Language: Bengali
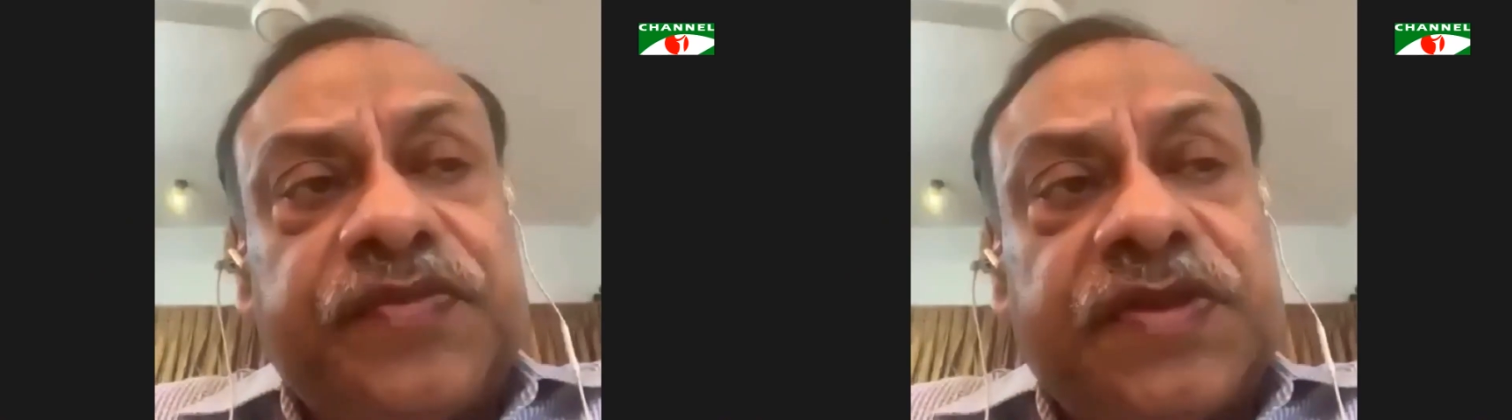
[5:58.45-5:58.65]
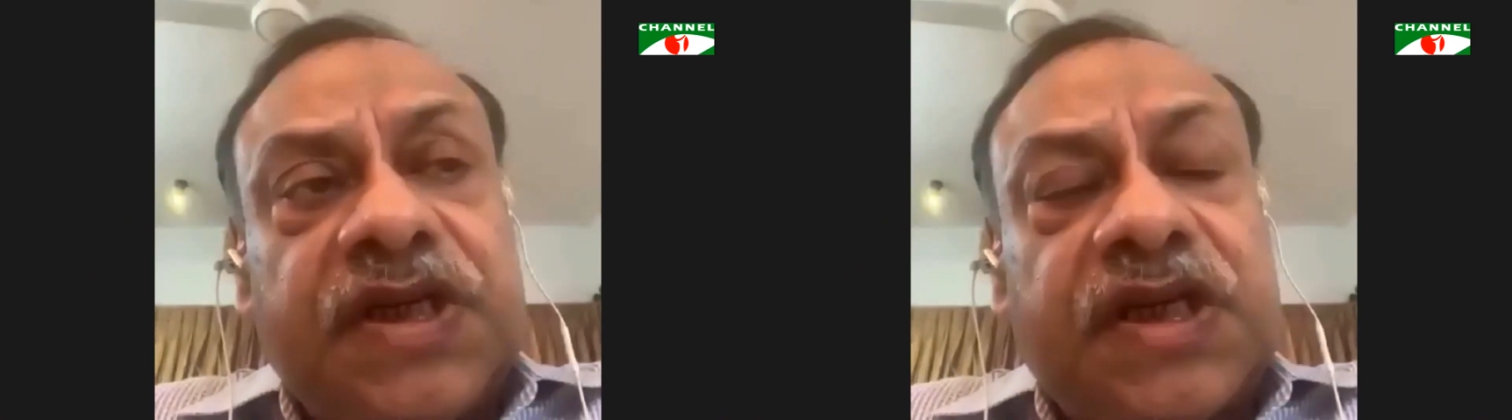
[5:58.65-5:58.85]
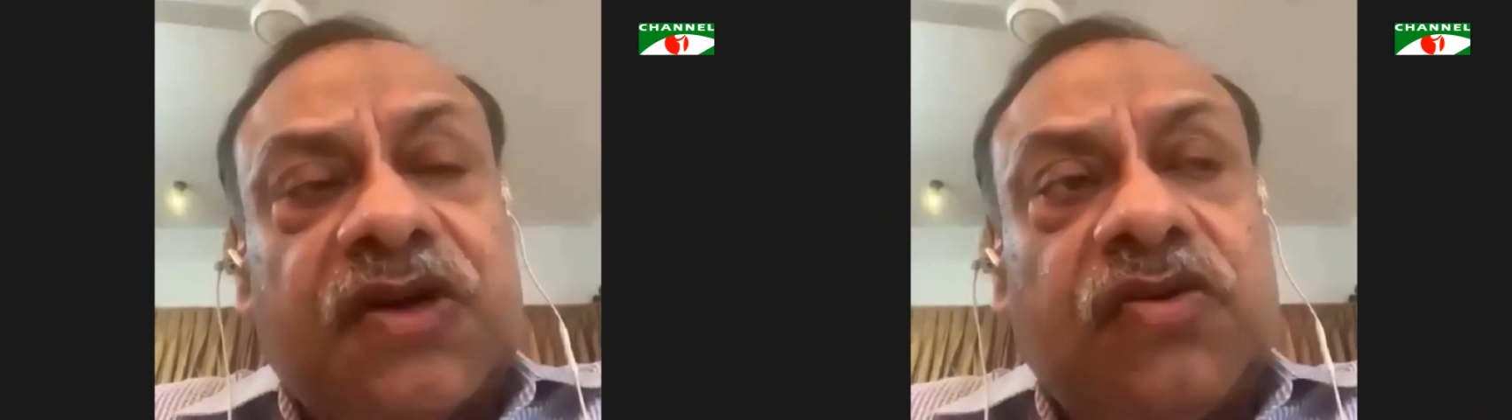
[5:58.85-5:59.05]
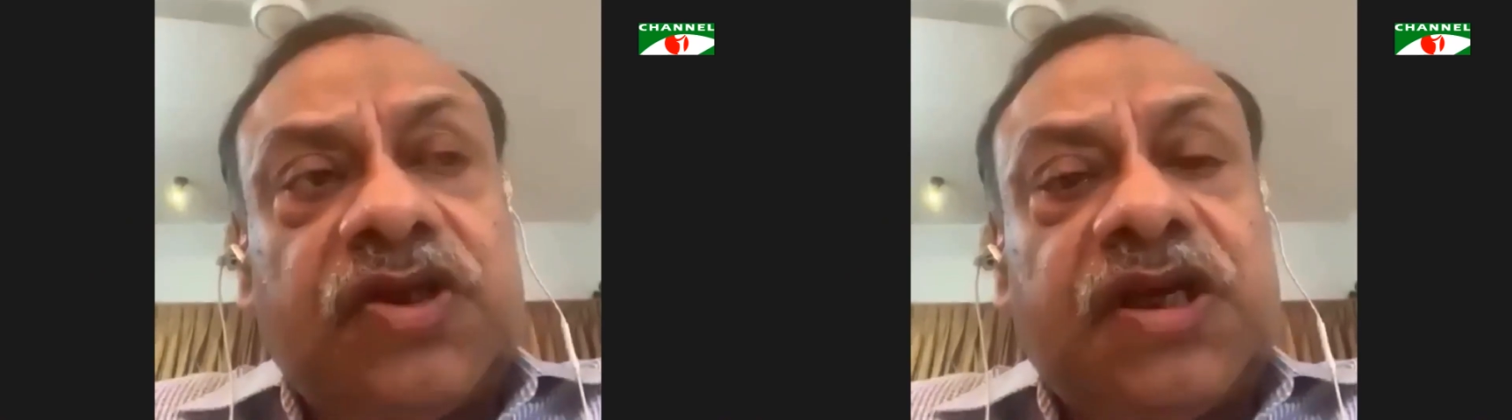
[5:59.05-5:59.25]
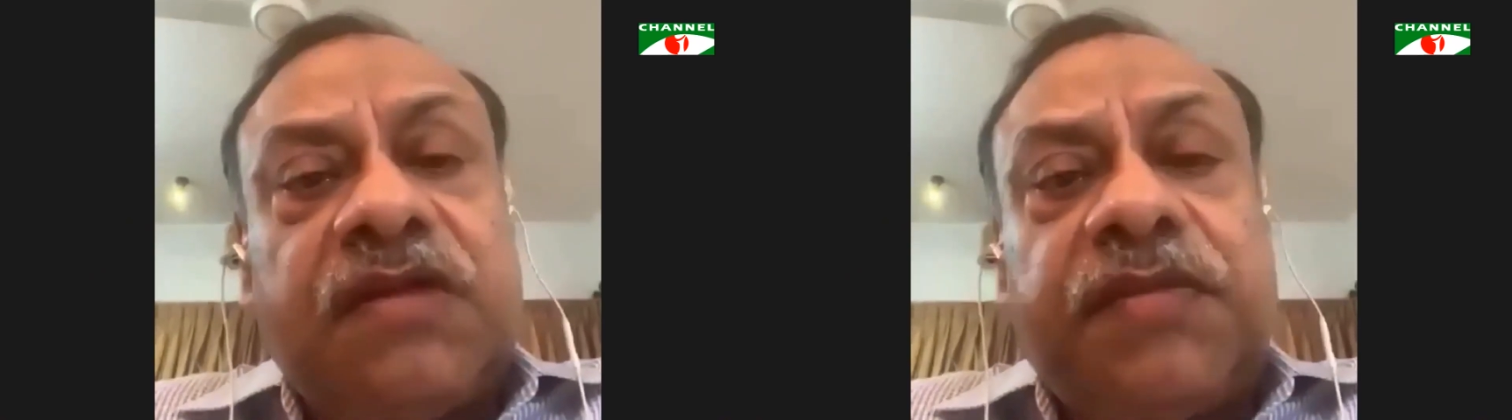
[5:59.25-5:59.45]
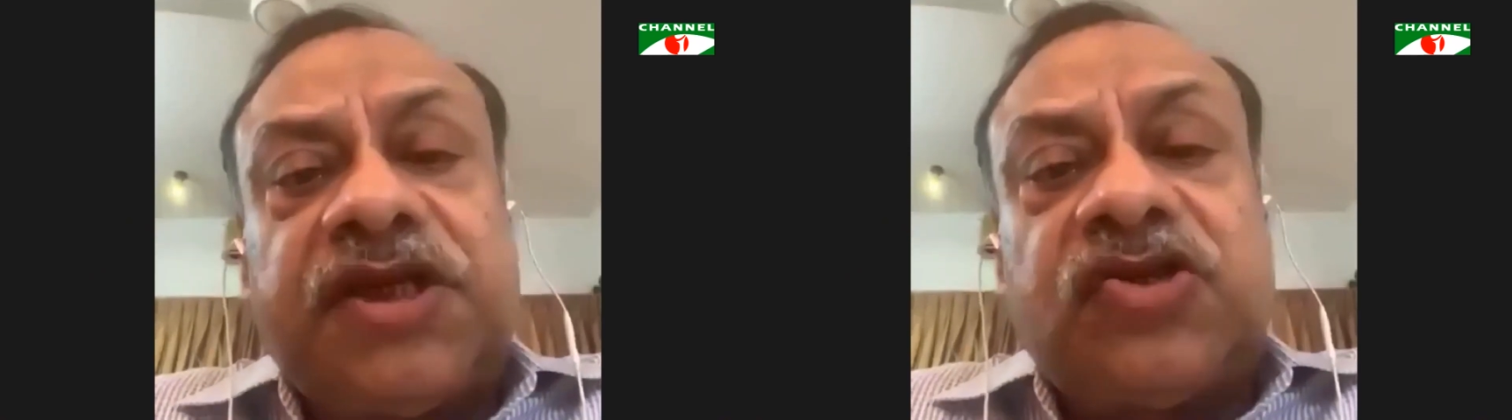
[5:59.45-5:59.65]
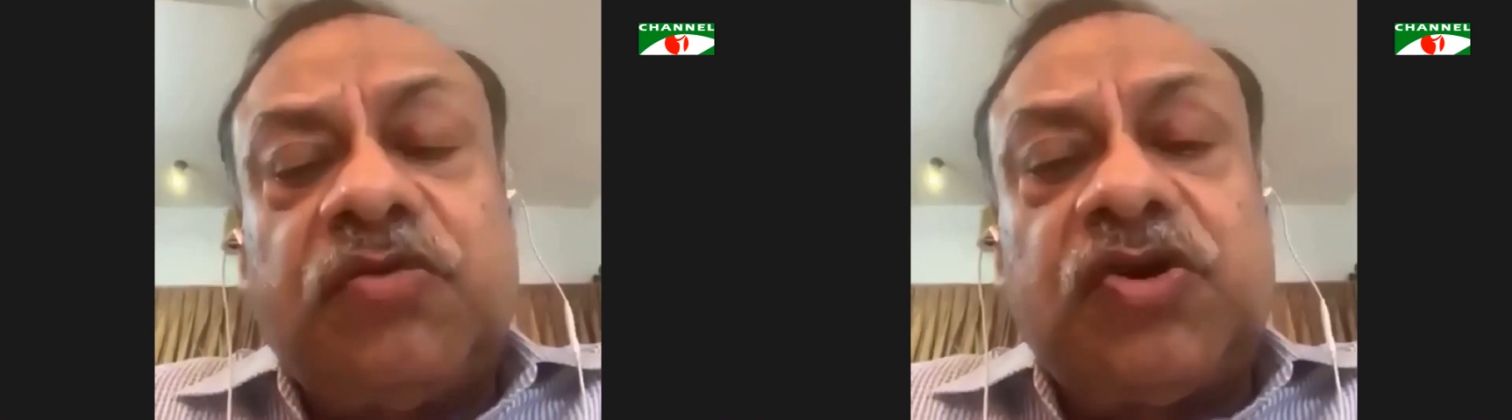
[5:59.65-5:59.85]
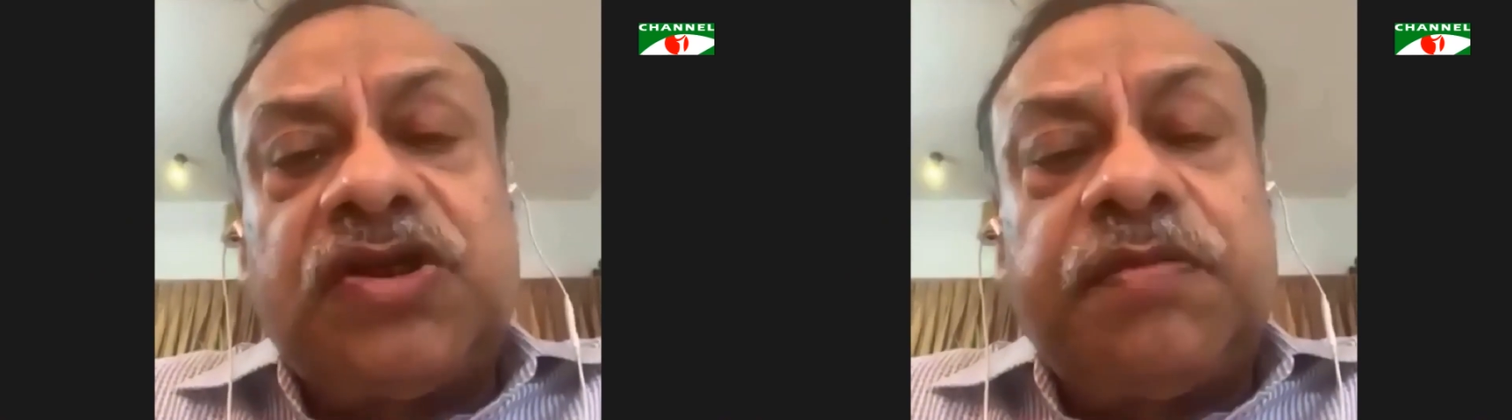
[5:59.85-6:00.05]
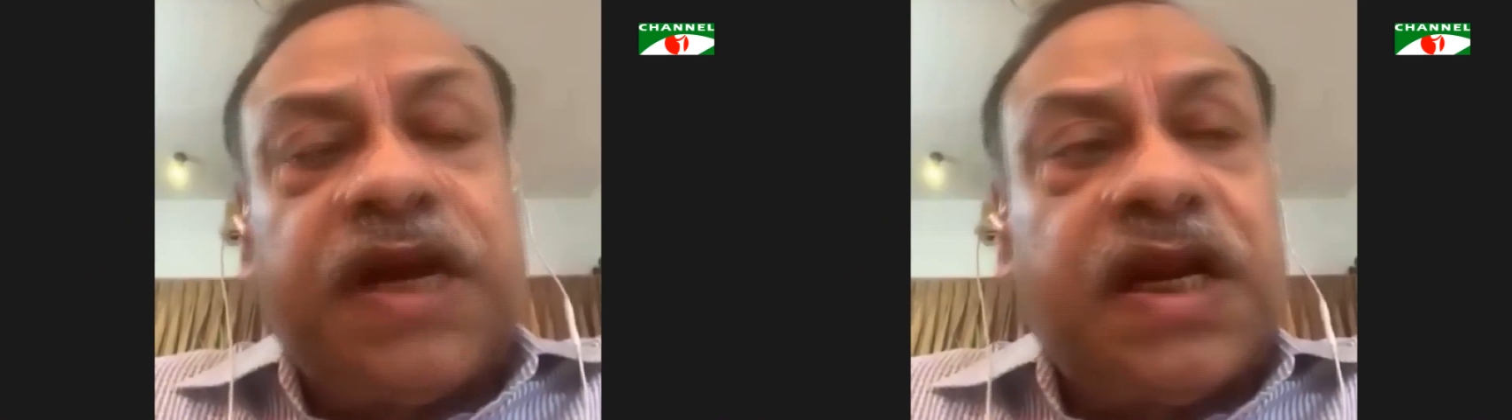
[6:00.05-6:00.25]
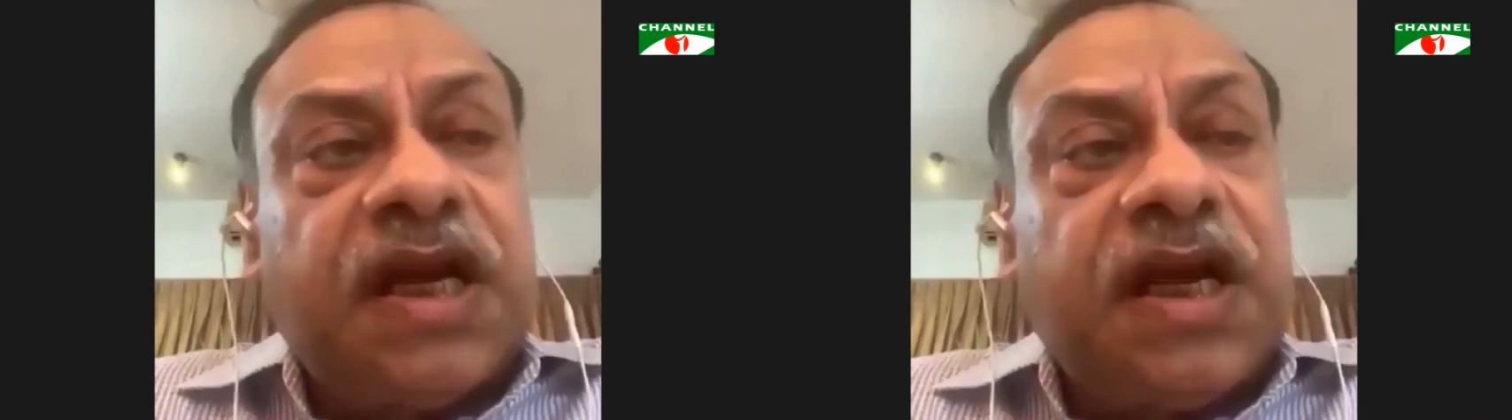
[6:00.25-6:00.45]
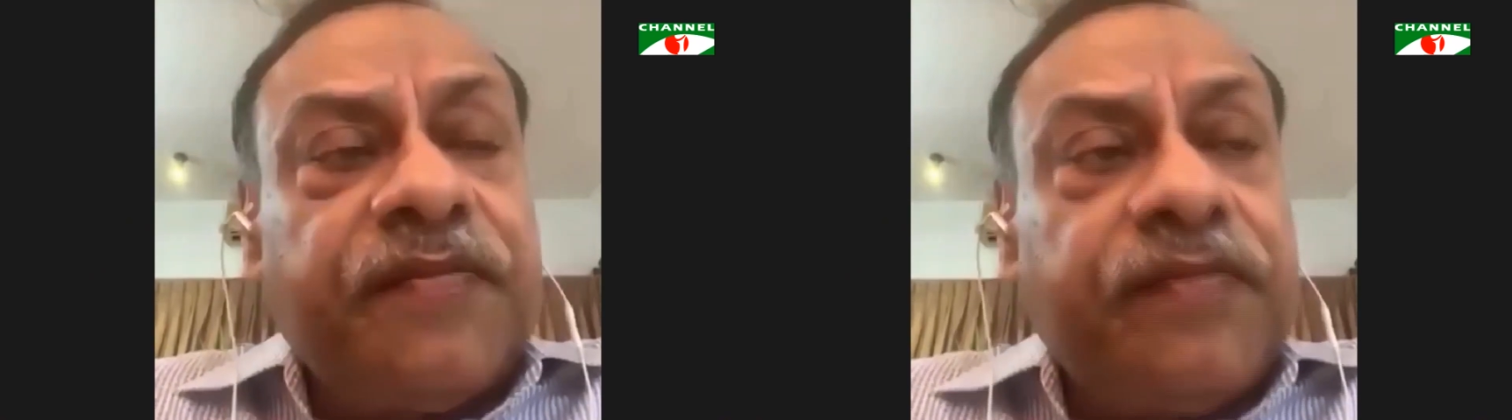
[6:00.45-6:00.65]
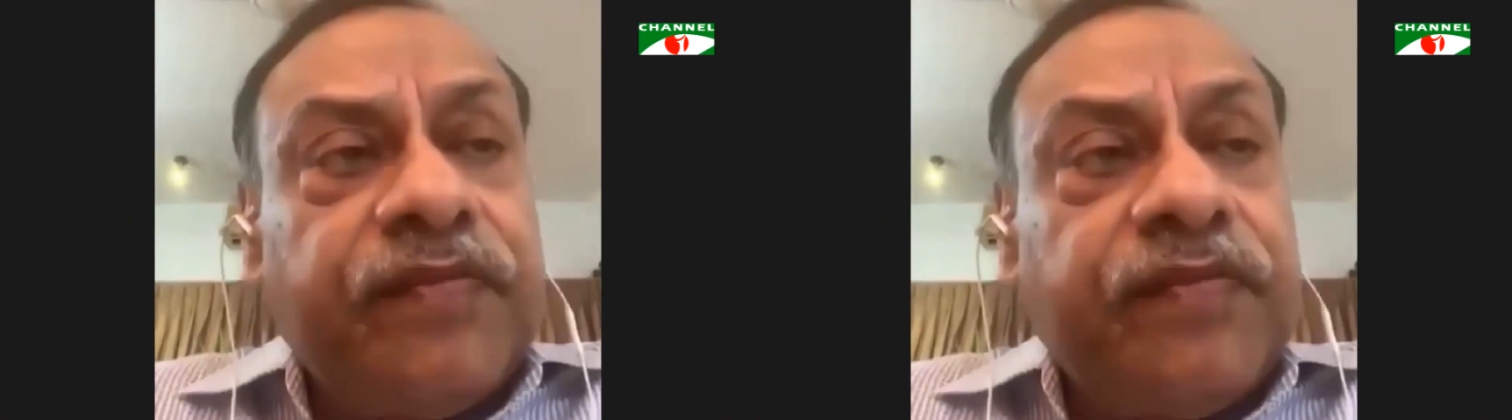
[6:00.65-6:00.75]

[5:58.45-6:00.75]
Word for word: স্বপ্ন এটা কোনোদিন বাস্তব হতে পারে না